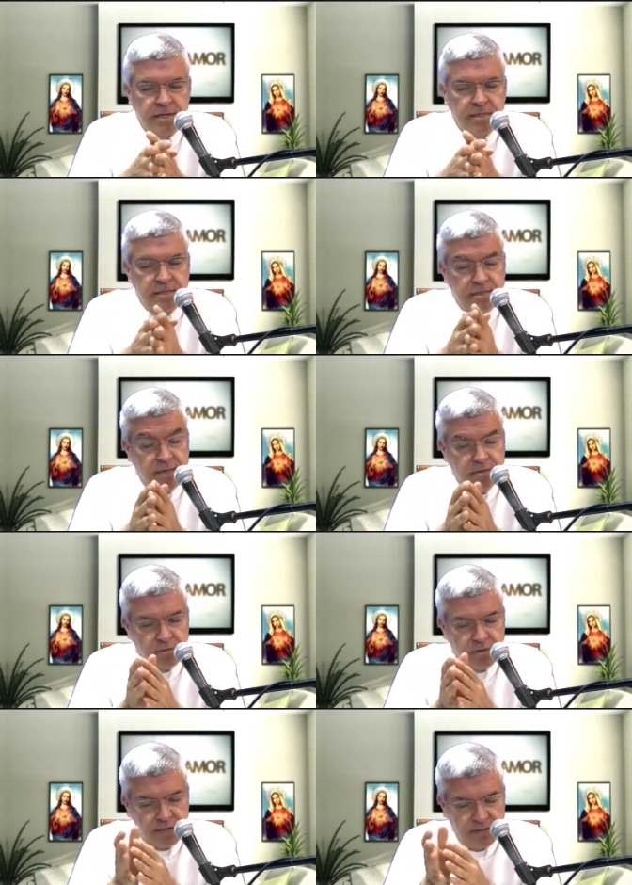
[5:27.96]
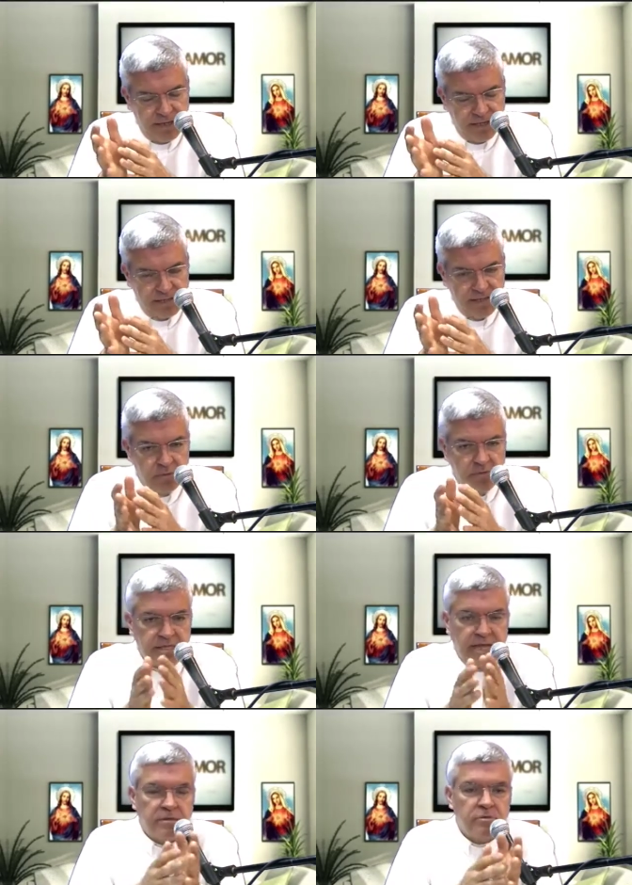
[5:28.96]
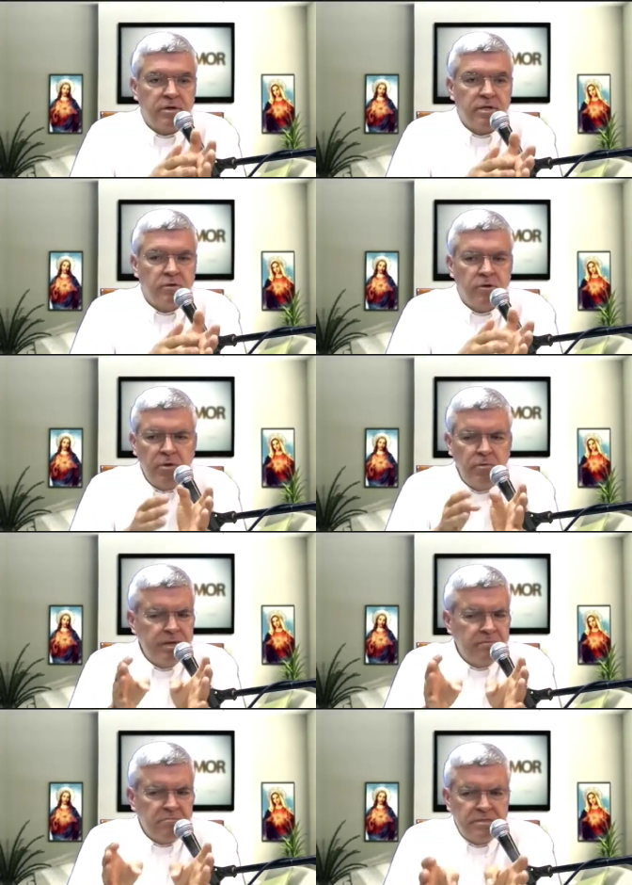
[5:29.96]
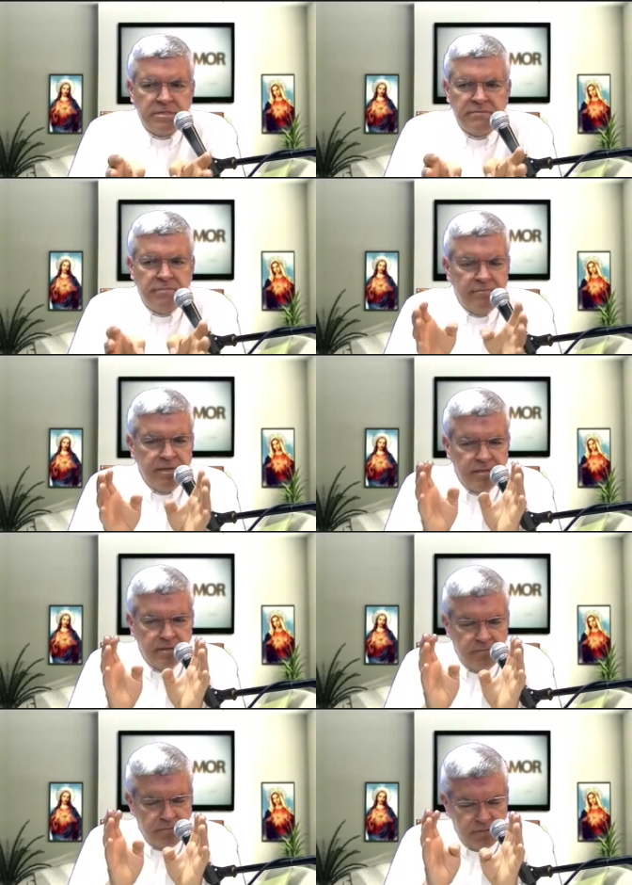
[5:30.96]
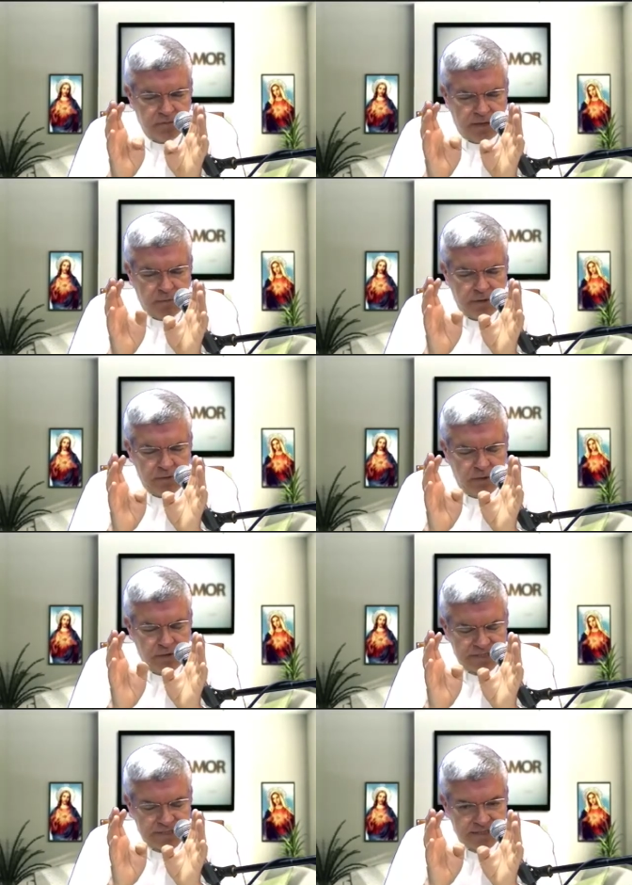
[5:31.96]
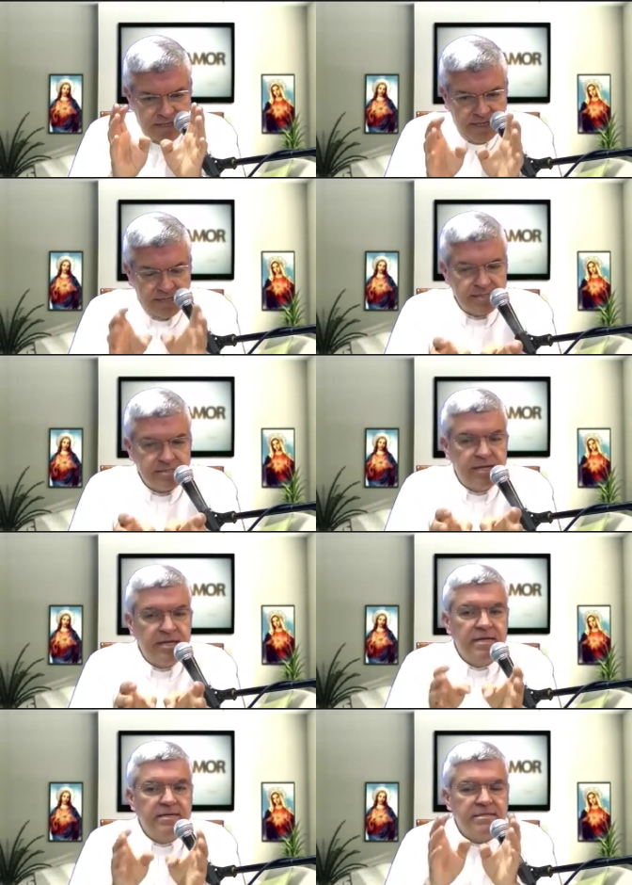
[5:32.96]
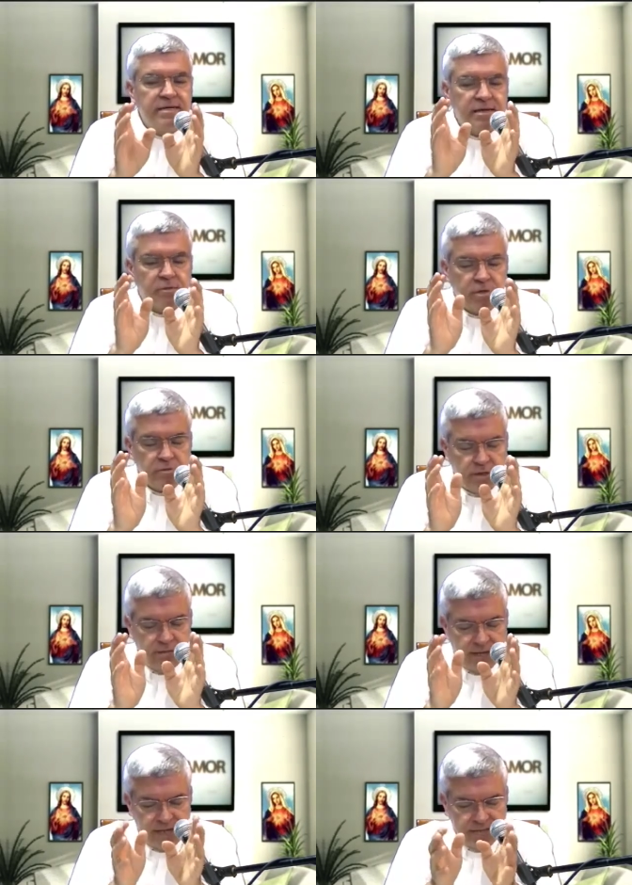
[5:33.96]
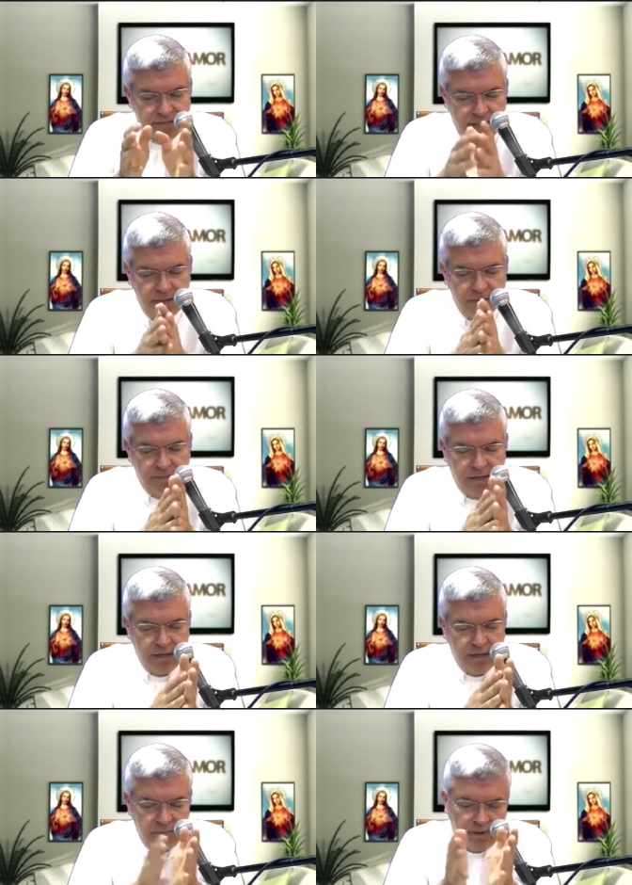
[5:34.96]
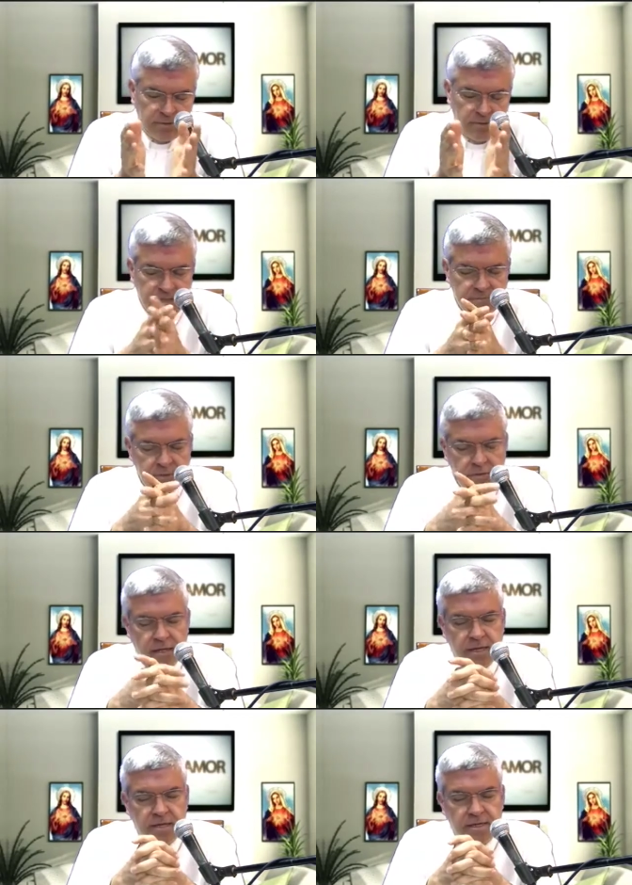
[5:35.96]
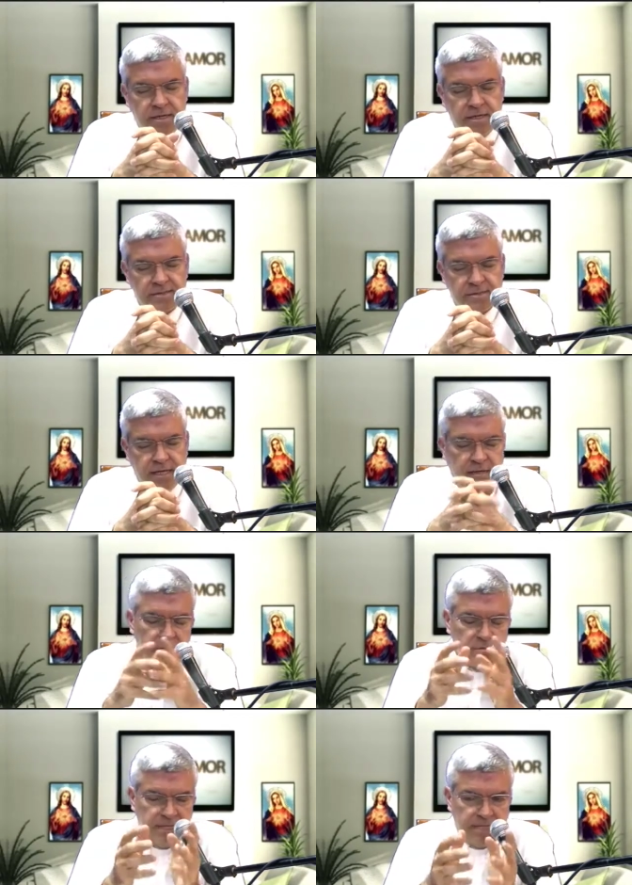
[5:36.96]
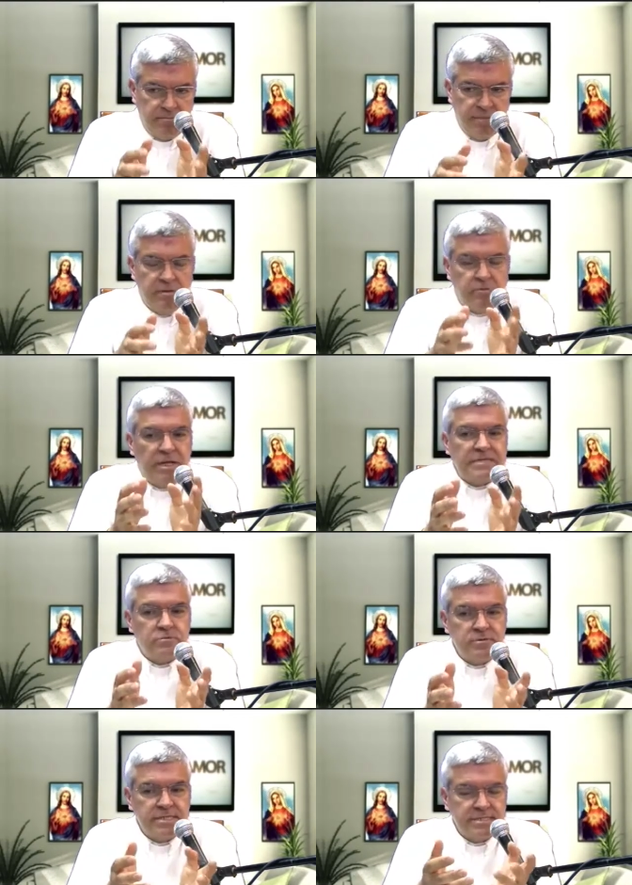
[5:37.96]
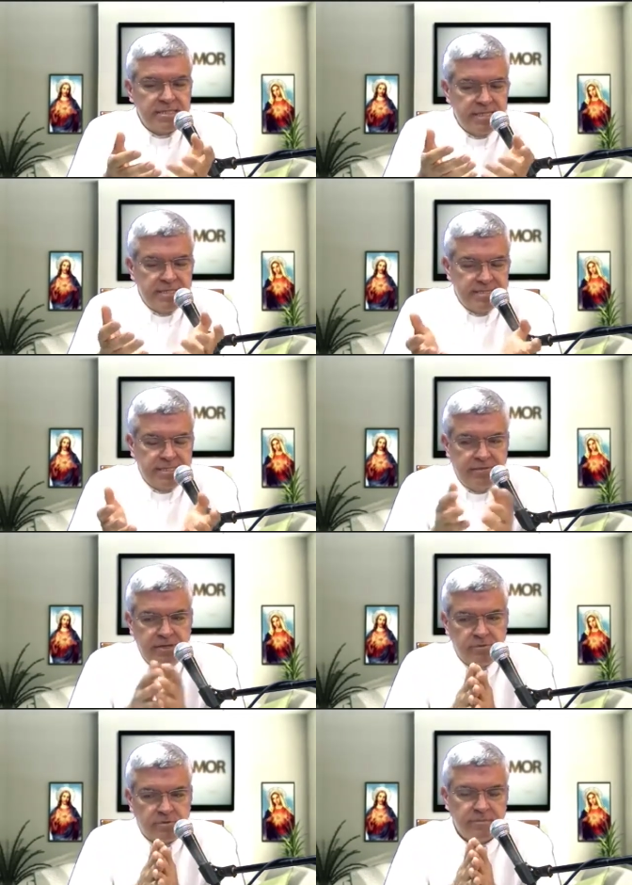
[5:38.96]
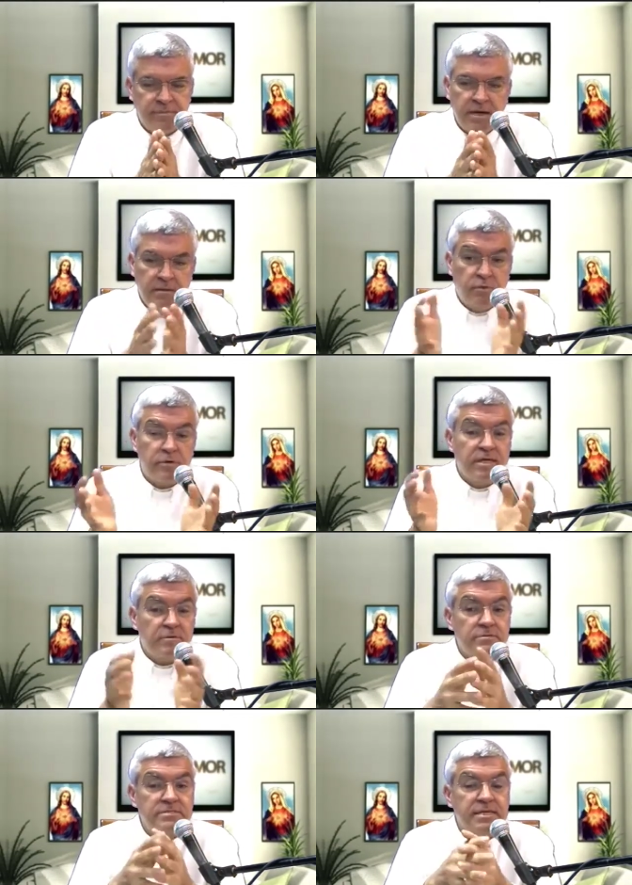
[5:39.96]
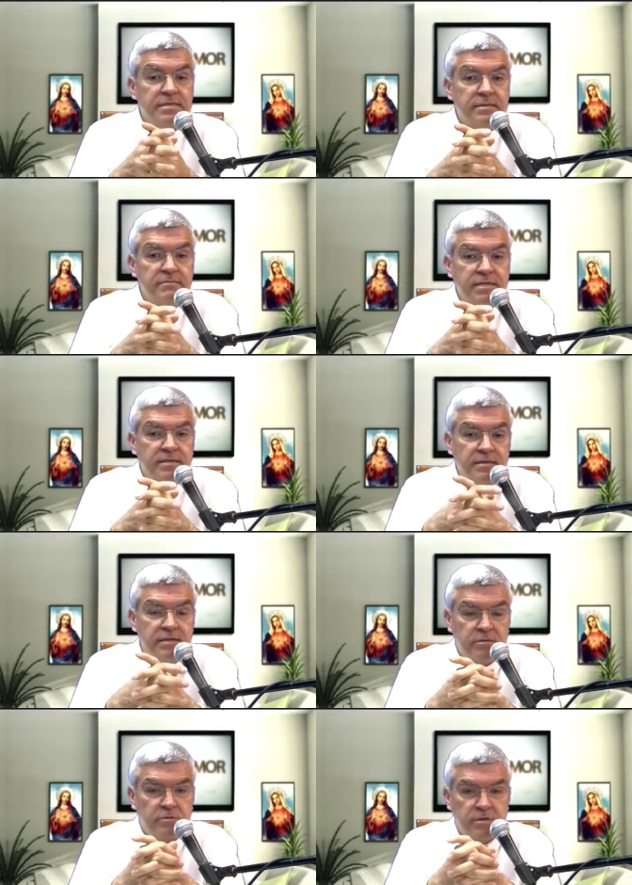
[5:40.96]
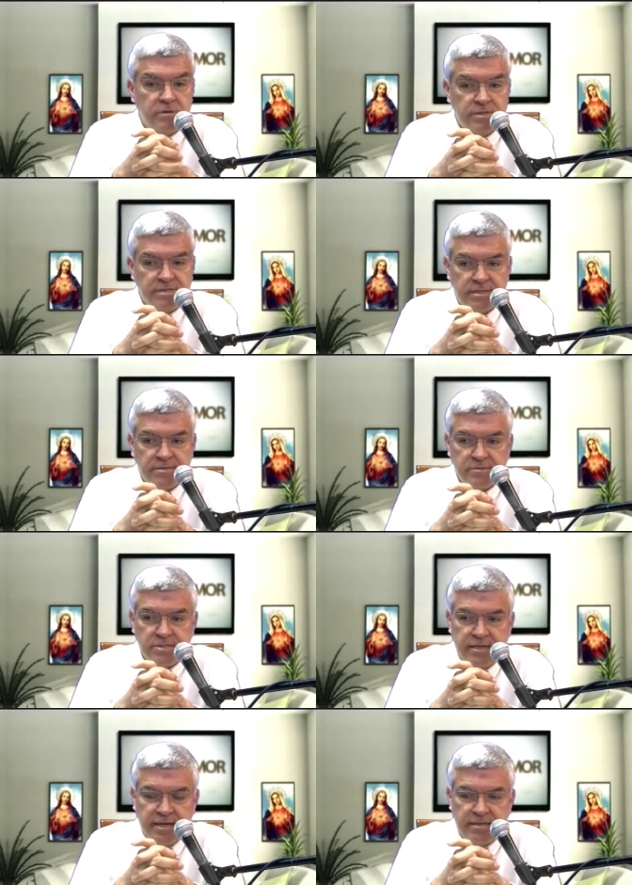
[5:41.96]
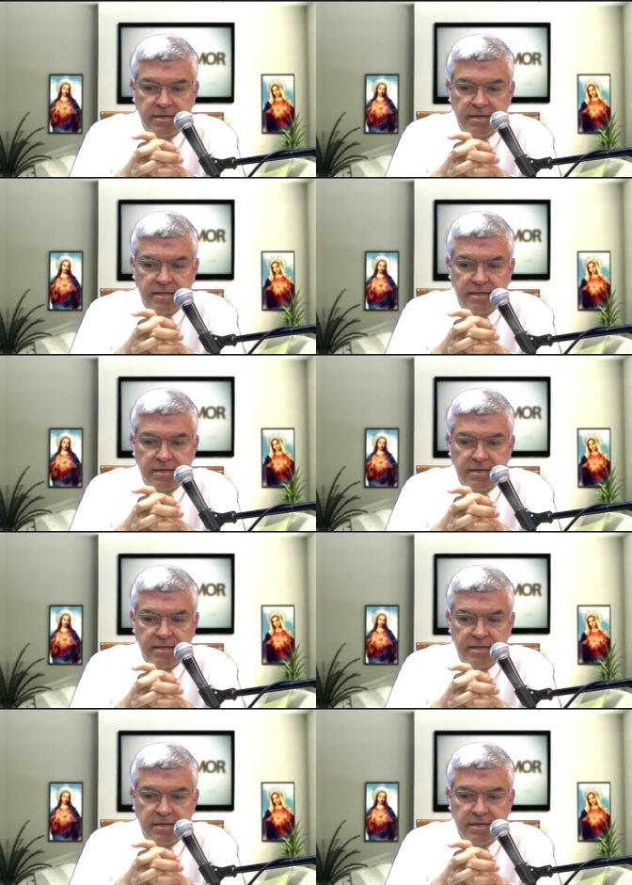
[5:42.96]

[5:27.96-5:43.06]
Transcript: ni tanto que queme al santo, ni tanto que no lo alumbre, simplemente de acuerdo a las enseñanzas de la iglesia, de acuerdo al magisterio, bueno, lo mismo, ¿no? Y este, los mandamientos, las cosas que sabemos, porque constantemente dentro de nuestra sociedad